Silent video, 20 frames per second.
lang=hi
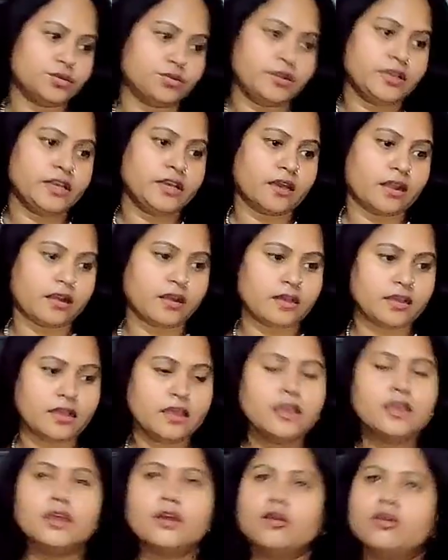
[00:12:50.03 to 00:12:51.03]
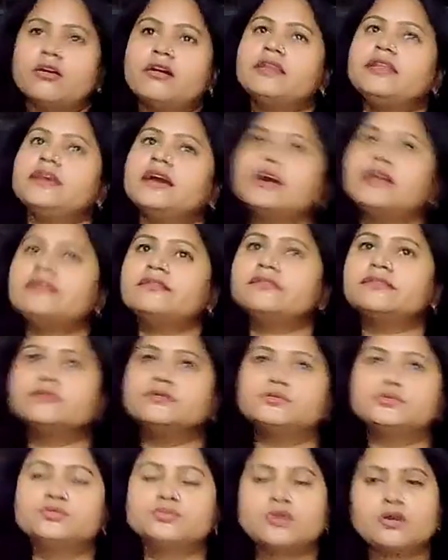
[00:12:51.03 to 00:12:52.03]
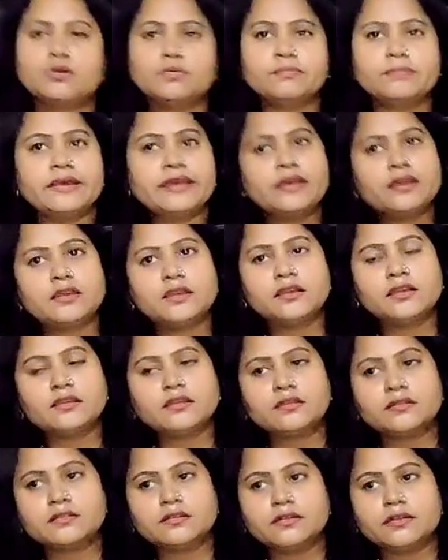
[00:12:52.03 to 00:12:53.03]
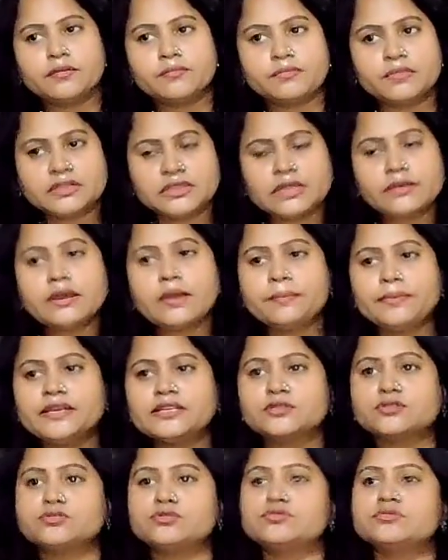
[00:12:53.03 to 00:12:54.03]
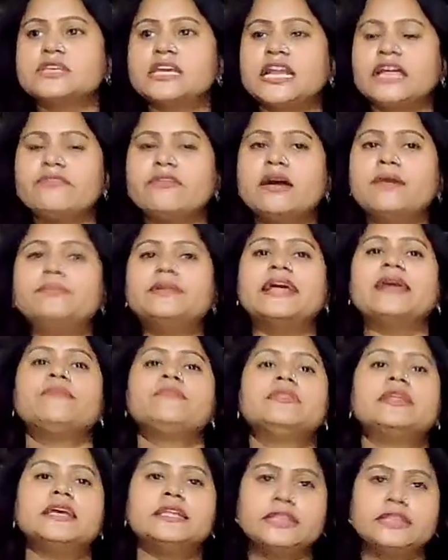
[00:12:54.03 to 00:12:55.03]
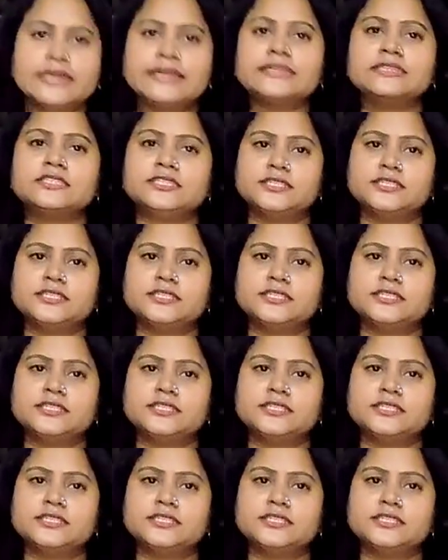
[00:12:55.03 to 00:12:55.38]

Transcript: थोड़ी करना और यार उसको मैं मतलब आप ये सोचो उसके अलावा हम टाइम देते किस